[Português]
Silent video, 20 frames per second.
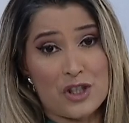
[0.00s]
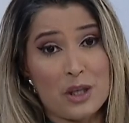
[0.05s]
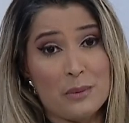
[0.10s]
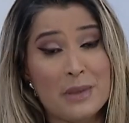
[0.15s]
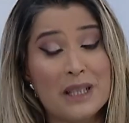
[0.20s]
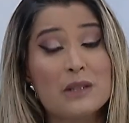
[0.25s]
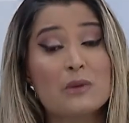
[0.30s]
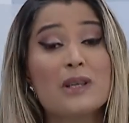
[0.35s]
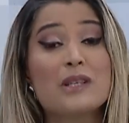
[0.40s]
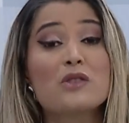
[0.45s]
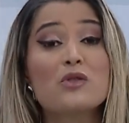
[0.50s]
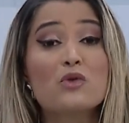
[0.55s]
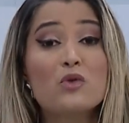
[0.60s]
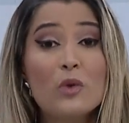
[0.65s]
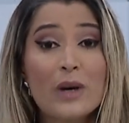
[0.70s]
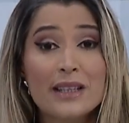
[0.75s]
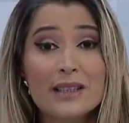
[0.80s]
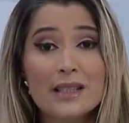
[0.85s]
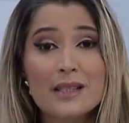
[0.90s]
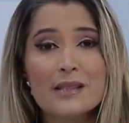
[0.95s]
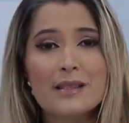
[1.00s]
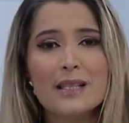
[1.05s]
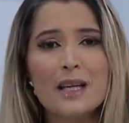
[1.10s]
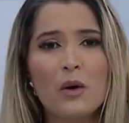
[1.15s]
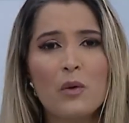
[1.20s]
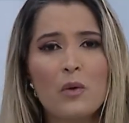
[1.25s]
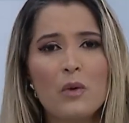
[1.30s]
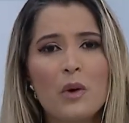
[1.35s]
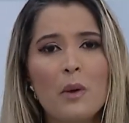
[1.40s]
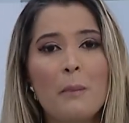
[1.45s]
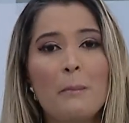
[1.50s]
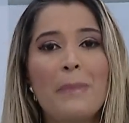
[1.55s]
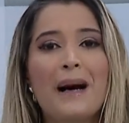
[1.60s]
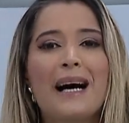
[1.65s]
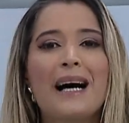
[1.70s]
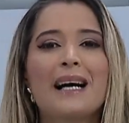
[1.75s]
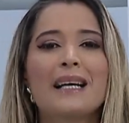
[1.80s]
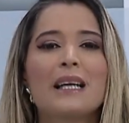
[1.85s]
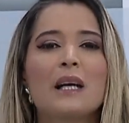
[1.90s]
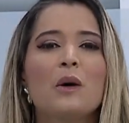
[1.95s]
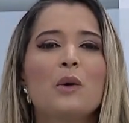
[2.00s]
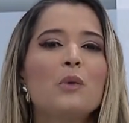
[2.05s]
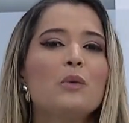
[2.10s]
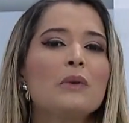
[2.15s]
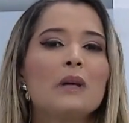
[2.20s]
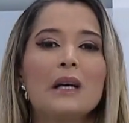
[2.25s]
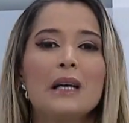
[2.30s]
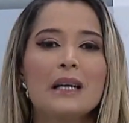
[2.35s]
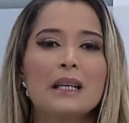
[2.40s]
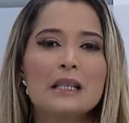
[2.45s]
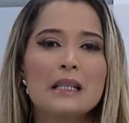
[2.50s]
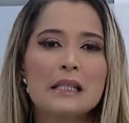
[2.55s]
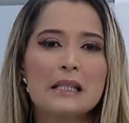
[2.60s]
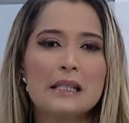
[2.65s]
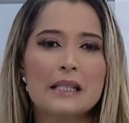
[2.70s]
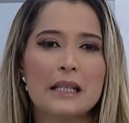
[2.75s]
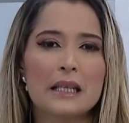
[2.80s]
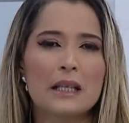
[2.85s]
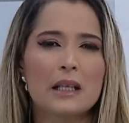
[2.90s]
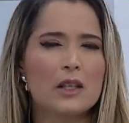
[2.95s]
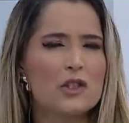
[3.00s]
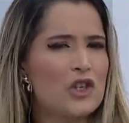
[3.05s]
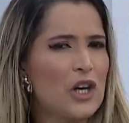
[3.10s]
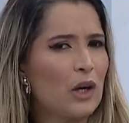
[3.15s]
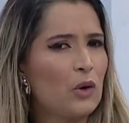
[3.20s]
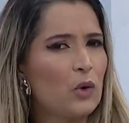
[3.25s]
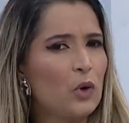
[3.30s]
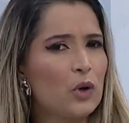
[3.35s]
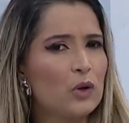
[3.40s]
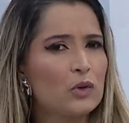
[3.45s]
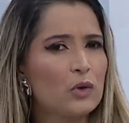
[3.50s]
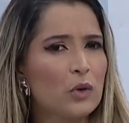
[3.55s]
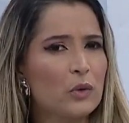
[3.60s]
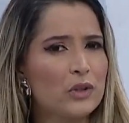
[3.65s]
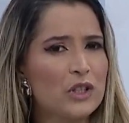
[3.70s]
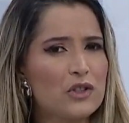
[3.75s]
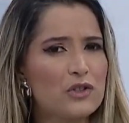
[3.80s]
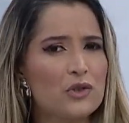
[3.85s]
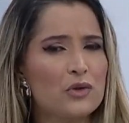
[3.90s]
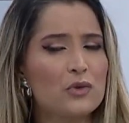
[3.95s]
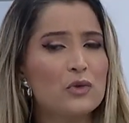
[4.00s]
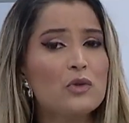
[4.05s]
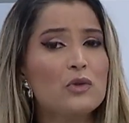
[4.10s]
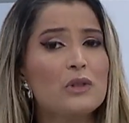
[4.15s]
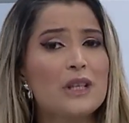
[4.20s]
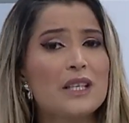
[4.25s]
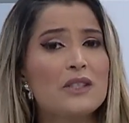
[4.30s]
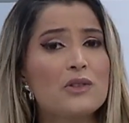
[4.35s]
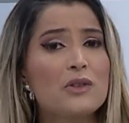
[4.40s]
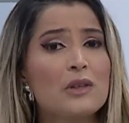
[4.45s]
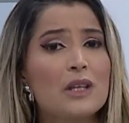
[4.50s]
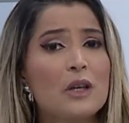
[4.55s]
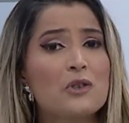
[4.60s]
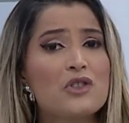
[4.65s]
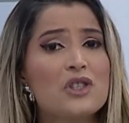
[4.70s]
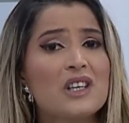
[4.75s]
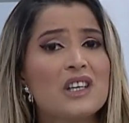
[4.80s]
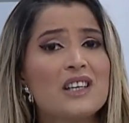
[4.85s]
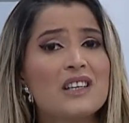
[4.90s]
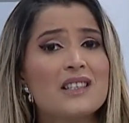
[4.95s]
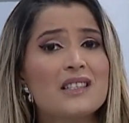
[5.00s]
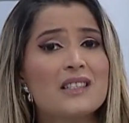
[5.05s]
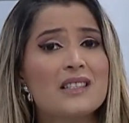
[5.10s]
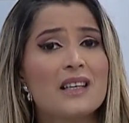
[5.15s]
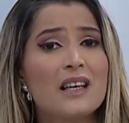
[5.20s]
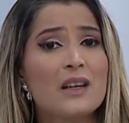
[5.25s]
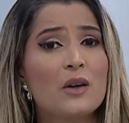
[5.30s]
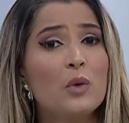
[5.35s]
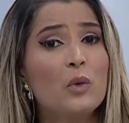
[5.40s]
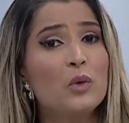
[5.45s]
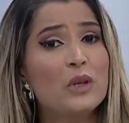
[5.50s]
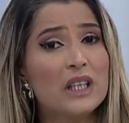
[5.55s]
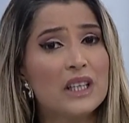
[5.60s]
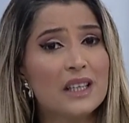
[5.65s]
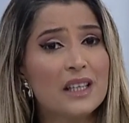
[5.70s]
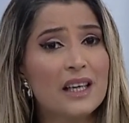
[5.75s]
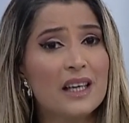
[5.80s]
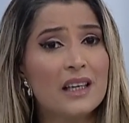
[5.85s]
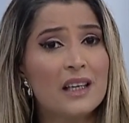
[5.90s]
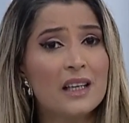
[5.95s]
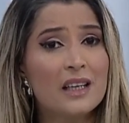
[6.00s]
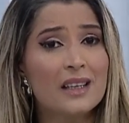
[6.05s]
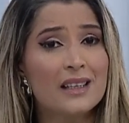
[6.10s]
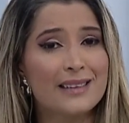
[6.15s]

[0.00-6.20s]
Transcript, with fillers: mando a sua atenção para um câncer que, de acordo com o Instituto Nacional de Câncer, o INCA,